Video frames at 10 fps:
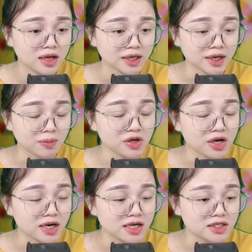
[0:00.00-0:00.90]
Đám người ở
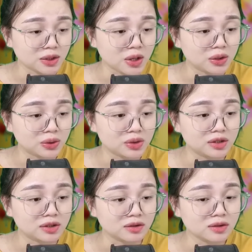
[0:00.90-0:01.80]
đây chỉ coi tôi như
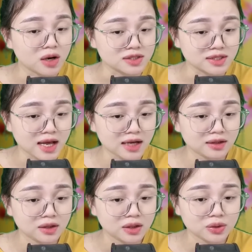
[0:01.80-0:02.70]
thứ cỏ xác.
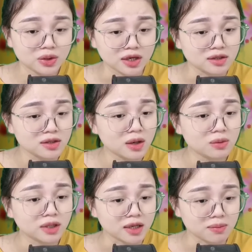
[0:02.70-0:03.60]
Tôi gần như không
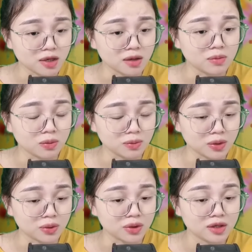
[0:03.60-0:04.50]
thể mở mồm
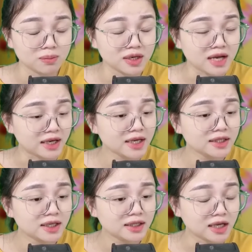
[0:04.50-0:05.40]
nổi, bị đả kích
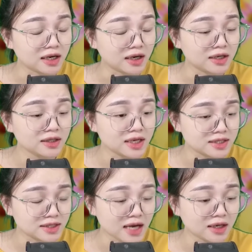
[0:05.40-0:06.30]
tinh thần lẫn thể
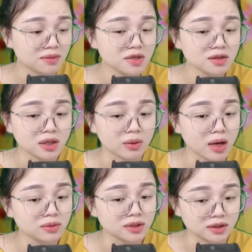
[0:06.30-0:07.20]
xác đến mức đầu
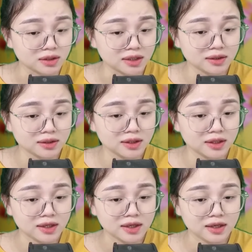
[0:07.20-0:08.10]
óc đờ đẫn.
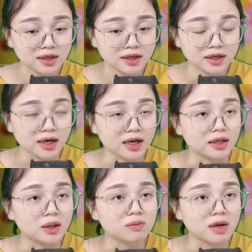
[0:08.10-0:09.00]
Gã đàn
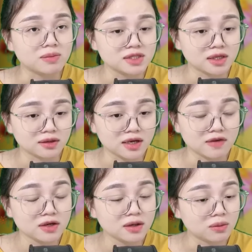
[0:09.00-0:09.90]
ông băm trợn kia
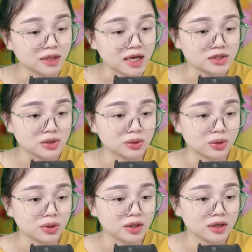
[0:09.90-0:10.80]
vẫn không tha cho
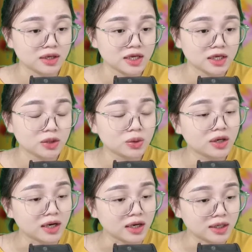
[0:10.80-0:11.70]
tôi. Khi tôi
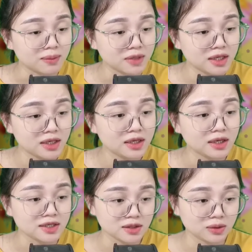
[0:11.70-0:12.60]
gần lịm đi,
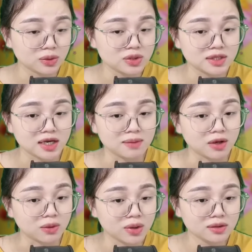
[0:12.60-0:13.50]
gã dựng tôi dậy mà
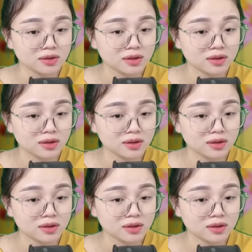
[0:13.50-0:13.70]
quất.